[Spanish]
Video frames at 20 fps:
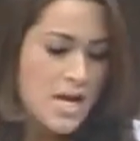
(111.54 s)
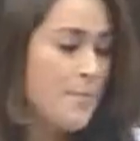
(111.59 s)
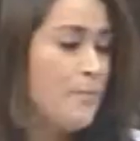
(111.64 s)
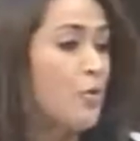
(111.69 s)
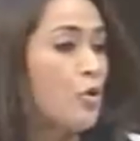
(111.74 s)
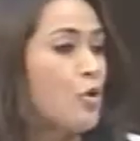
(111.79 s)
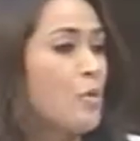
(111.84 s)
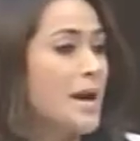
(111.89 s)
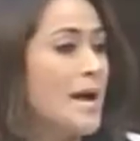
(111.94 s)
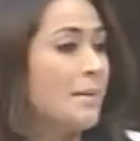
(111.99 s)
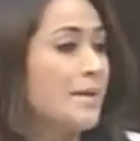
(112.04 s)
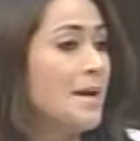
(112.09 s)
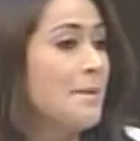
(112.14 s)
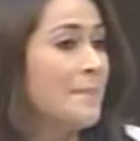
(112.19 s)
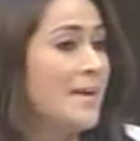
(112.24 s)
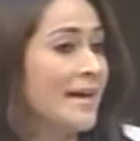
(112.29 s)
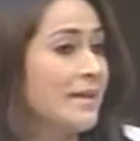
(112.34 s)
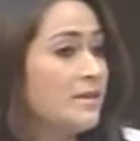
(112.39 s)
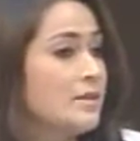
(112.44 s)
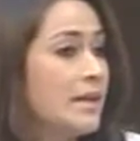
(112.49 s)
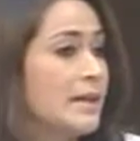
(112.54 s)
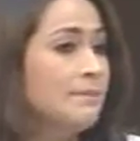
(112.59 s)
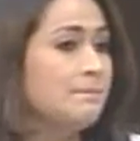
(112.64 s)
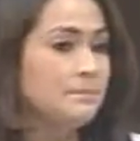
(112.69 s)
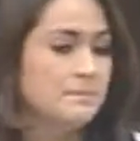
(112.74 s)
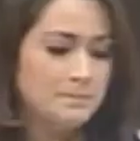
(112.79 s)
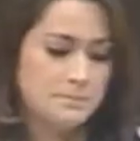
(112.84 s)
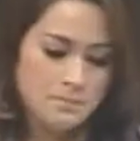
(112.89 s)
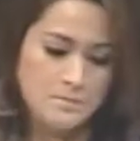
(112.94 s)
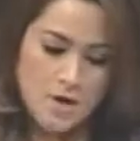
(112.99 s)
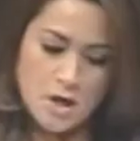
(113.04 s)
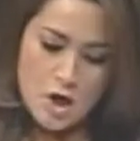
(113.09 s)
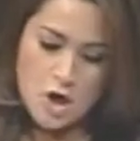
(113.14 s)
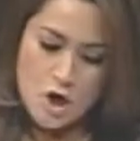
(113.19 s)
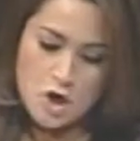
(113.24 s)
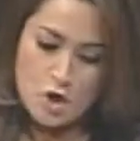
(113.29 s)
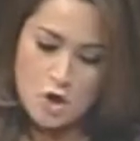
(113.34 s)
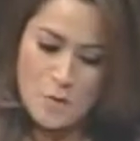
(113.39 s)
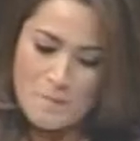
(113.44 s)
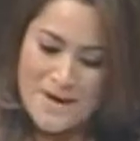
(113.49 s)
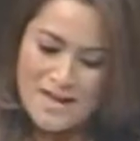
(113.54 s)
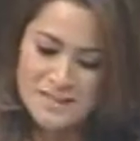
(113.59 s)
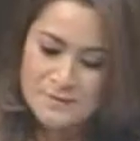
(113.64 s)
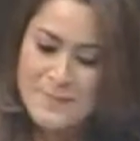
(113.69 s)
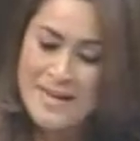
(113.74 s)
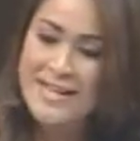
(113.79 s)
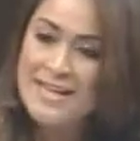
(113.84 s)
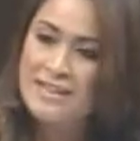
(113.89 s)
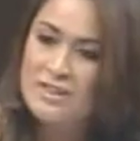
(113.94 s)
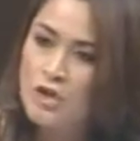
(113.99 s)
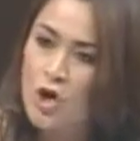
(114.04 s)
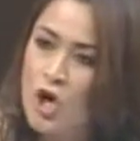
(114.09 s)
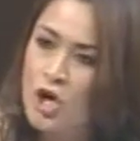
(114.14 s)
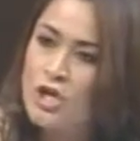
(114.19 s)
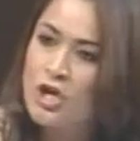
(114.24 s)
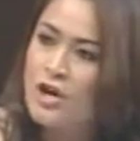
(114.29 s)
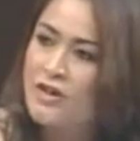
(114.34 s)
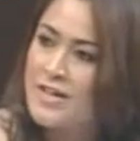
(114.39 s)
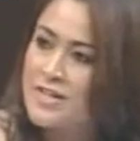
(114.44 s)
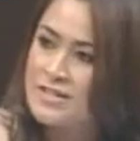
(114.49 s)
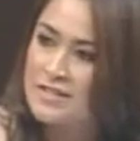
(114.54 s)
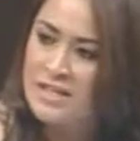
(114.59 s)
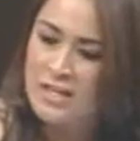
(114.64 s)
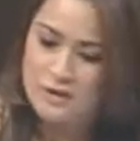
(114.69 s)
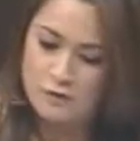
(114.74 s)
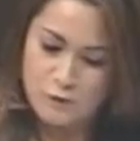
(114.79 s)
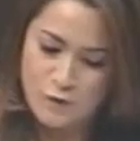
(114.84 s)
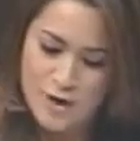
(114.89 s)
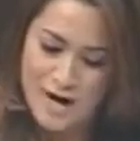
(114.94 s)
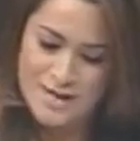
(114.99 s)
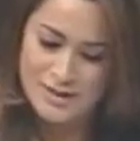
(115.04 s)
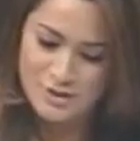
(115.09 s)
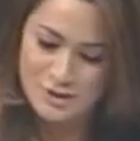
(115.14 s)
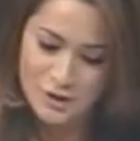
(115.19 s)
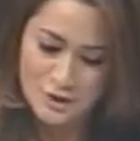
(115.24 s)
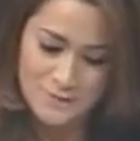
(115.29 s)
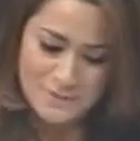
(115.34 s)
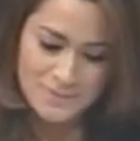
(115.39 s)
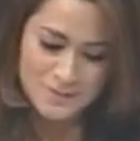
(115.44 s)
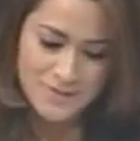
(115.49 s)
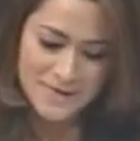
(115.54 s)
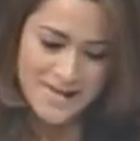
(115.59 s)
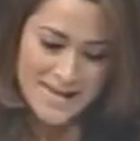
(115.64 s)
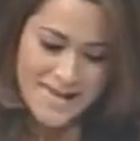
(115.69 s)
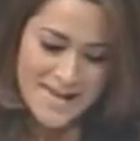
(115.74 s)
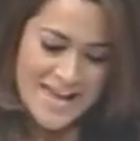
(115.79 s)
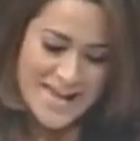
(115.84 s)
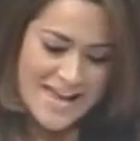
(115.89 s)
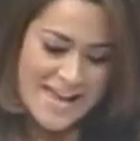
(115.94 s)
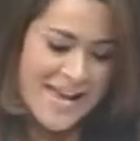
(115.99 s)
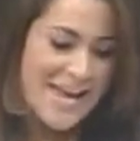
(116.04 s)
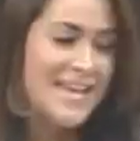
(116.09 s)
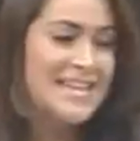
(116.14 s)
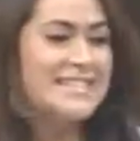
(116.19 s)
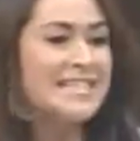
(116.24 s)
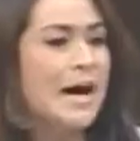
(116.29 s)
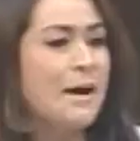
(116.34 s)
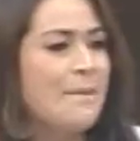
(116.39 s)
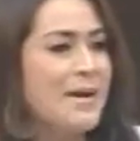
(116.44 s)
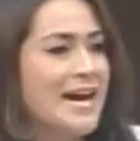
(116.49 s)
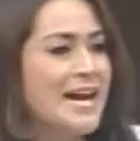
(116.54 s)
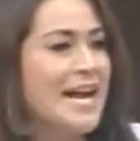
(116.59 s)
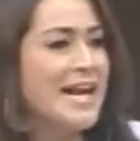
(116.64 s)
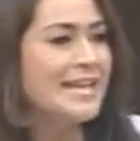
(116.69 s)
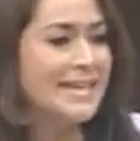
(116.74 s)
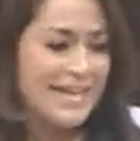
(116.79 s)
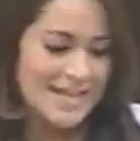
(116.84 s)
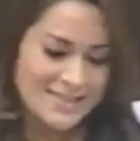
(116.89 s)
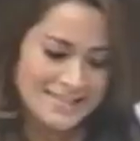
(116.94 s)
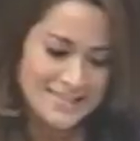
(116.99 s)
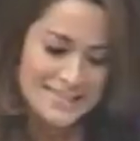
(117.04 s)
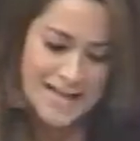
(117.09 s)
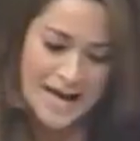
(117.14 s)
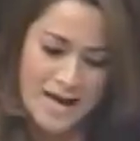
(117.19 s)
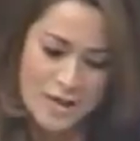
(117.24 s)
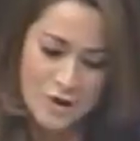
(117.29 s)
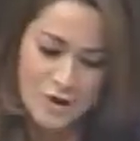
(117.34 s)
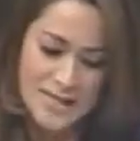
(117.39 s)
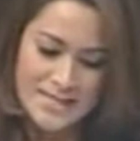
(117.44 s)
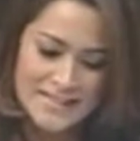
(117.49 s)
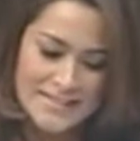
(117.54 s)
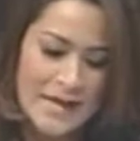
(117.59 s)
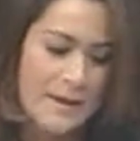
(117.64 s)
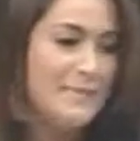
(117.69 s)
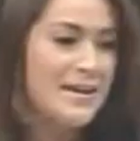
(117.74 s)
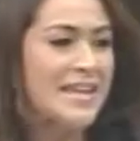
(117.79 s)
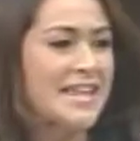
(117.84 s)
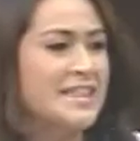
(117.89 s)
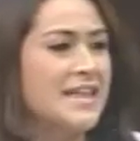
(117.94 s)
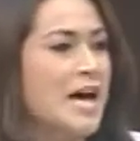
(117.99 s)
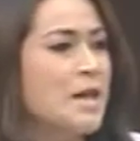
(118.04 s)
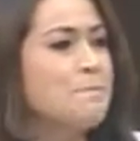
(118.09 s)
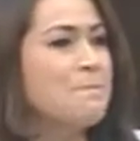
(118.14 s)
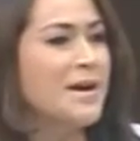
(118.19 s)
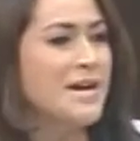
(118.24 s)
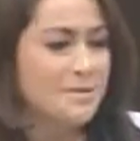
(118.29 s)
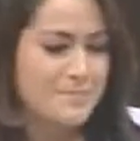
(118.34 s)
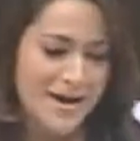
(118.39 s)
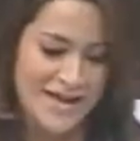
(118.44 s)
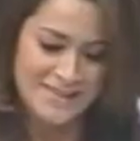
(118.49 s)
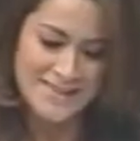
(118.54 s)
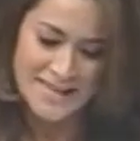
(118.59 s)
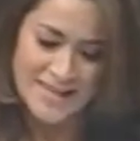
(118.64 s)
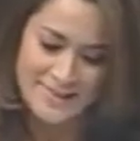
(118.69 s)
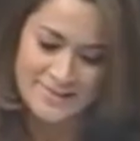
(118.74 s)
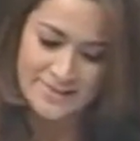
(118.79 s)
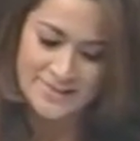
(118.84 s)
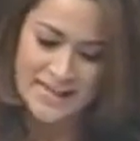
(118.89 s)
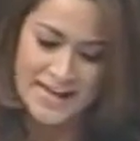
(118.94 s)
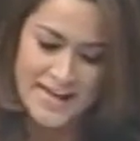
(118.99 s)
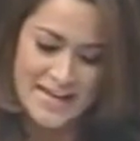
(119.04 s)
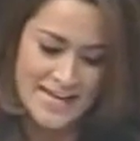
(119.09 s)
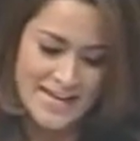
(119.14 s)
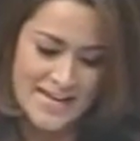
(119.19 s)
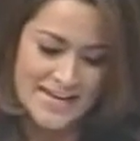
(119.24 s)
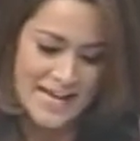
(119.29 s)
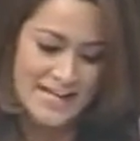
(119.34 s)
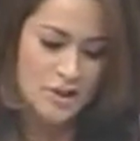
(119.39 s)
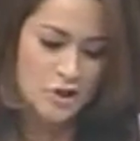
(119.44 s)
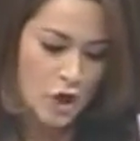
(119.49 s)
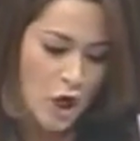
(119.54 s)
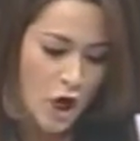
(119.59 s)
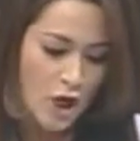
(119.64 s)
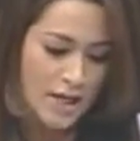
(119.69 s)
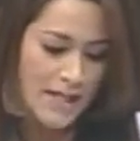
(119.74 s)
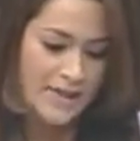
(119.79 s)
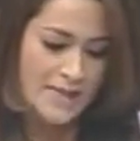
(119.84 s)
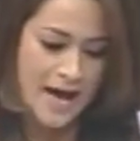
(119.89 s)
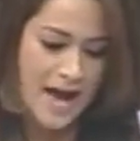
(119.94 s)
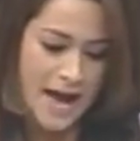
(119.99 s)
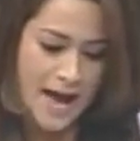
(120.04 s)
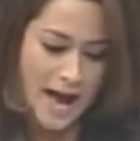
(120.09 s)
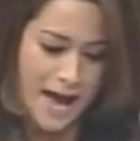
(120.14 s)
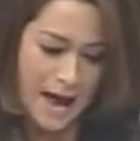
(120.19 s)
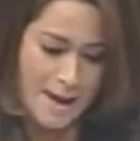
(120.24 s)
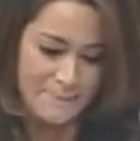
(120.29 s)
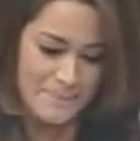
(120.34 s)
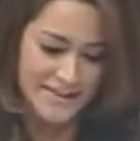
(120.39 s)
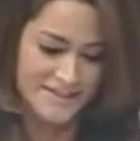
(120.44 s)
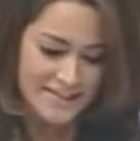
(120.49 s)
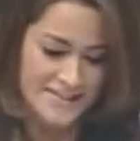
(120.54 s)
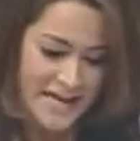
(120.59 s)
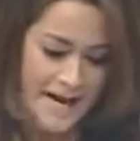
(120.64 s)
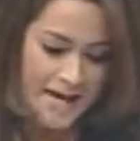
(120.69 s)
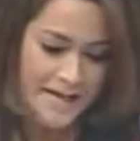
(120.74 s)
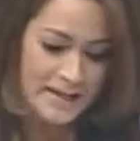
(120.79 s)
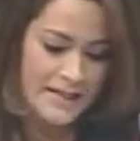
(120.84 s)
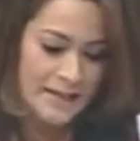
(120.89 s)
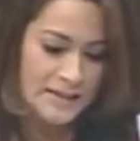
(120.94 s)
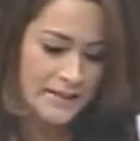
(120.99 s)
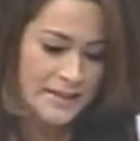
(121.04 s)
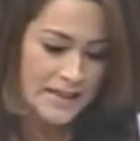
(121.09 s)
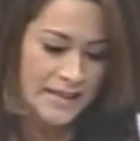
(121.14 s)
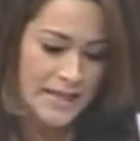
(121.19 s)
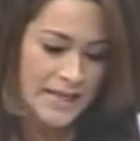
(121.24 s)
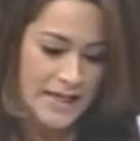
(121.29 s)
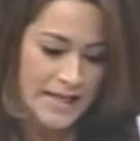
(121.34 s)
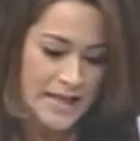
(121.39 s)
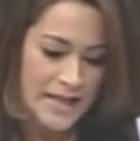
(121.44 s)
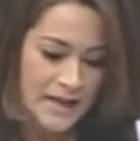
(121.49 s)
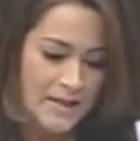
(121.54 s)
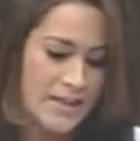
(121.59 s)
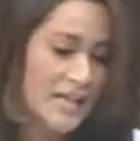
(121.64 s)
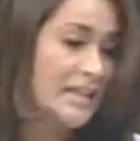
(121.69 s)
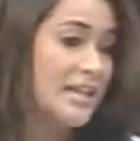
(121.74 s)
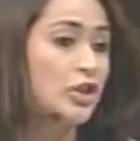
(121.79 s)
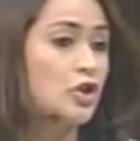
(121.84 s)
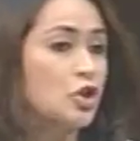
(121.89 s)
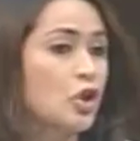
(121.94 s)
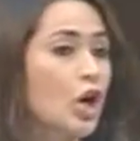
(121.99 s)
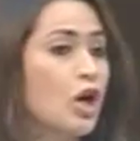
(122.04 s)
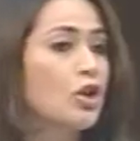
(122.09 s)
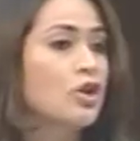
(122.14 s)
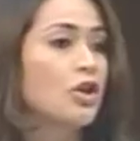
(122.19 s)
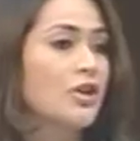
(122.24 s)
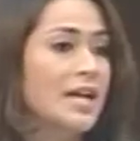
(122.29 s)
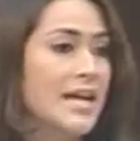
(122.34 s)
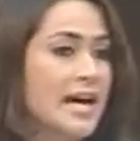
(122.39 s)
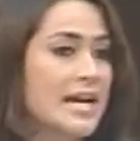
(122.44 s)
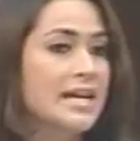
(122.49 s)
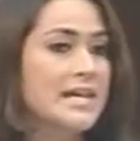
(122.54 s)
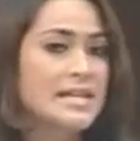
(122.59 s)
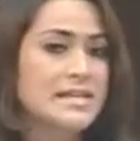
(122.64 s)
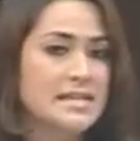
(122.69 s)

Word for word: Y probablemente lo más meritorio de este esfuerzo es haber alcanzado la estabilidad permanente y la sólida a pesar del entorno de la